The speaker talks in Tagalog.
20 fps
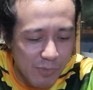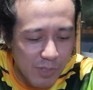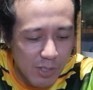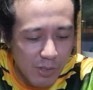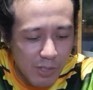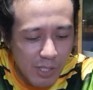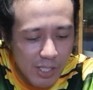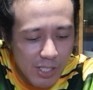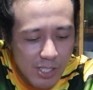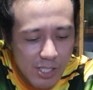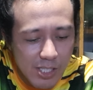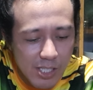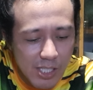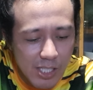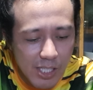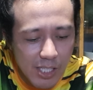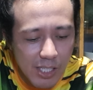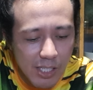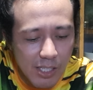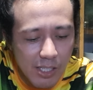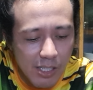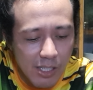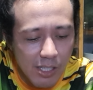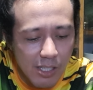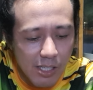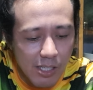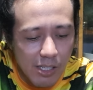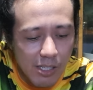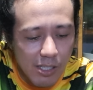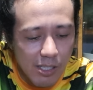Let's see.
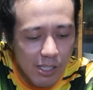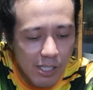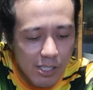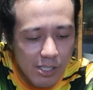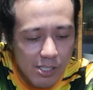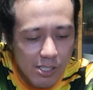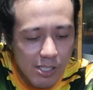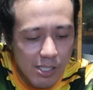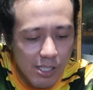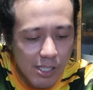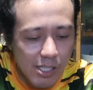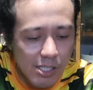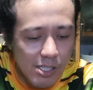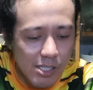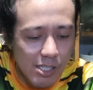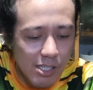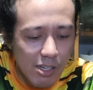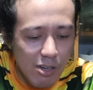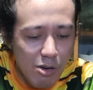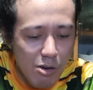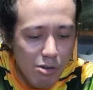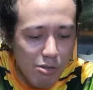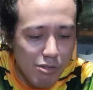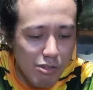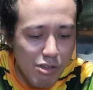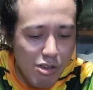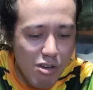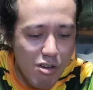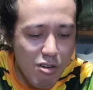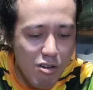Let's see, let's see. Oh
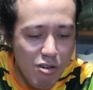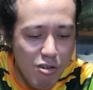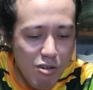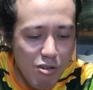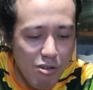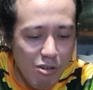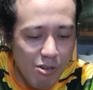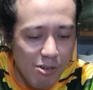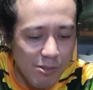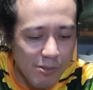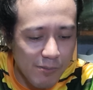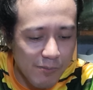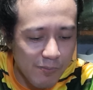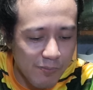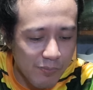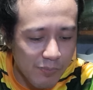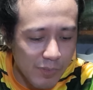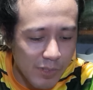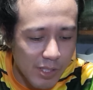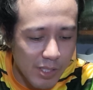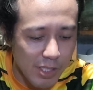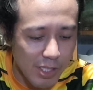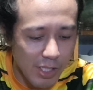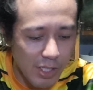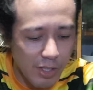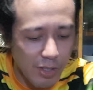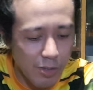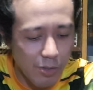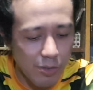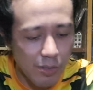no!
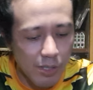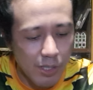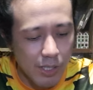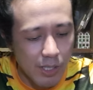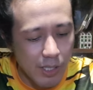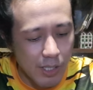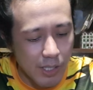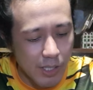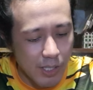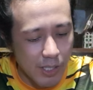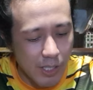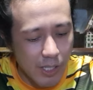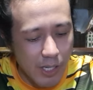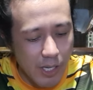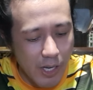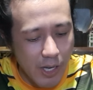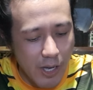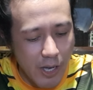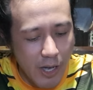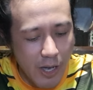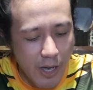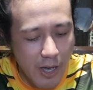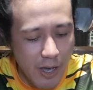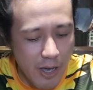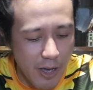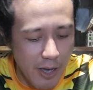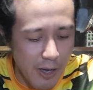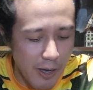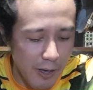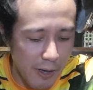There you go.
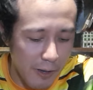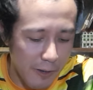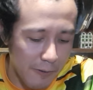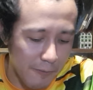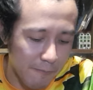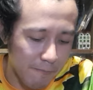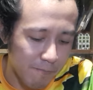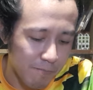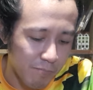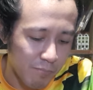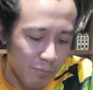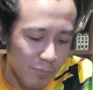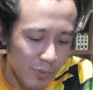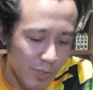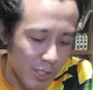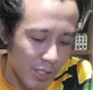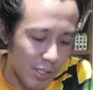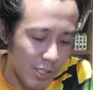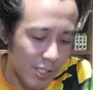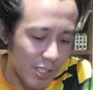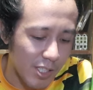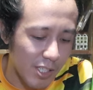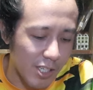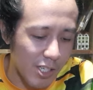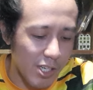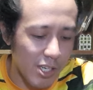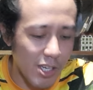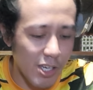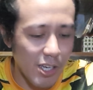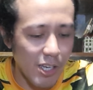Ah.
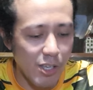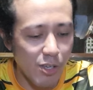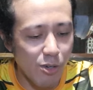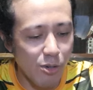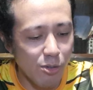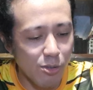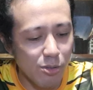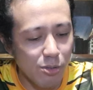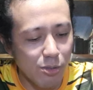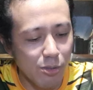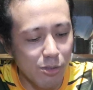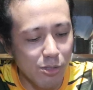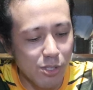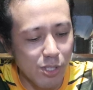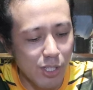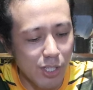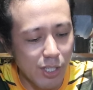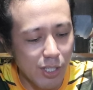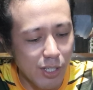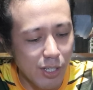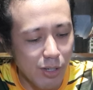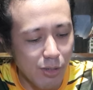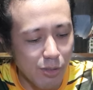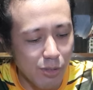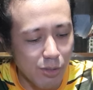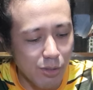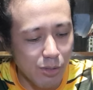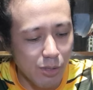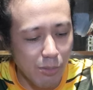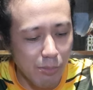Ah, ayoko to. Sinira
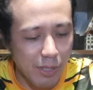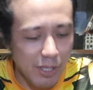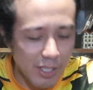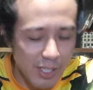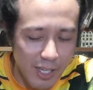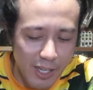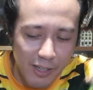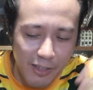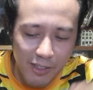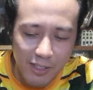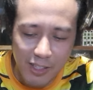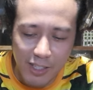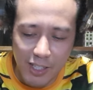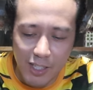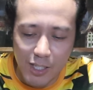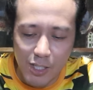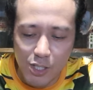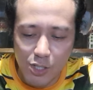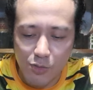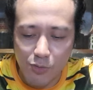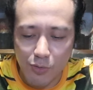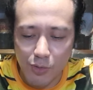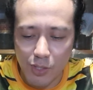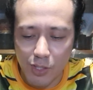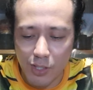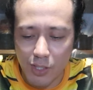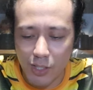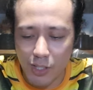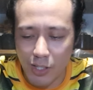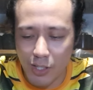ko yung toy. But yeah, it's
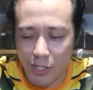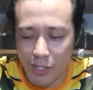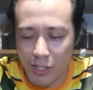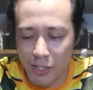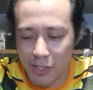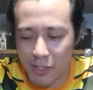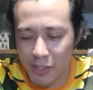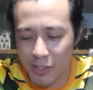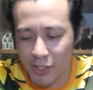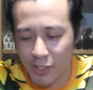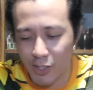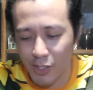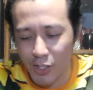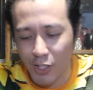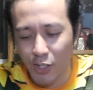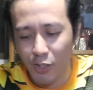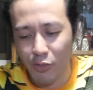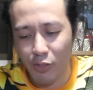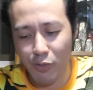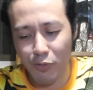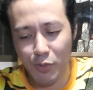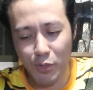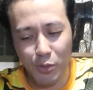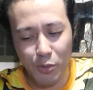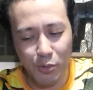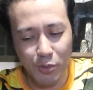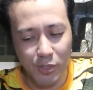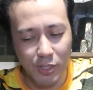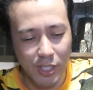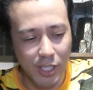for the
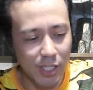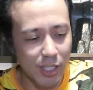review.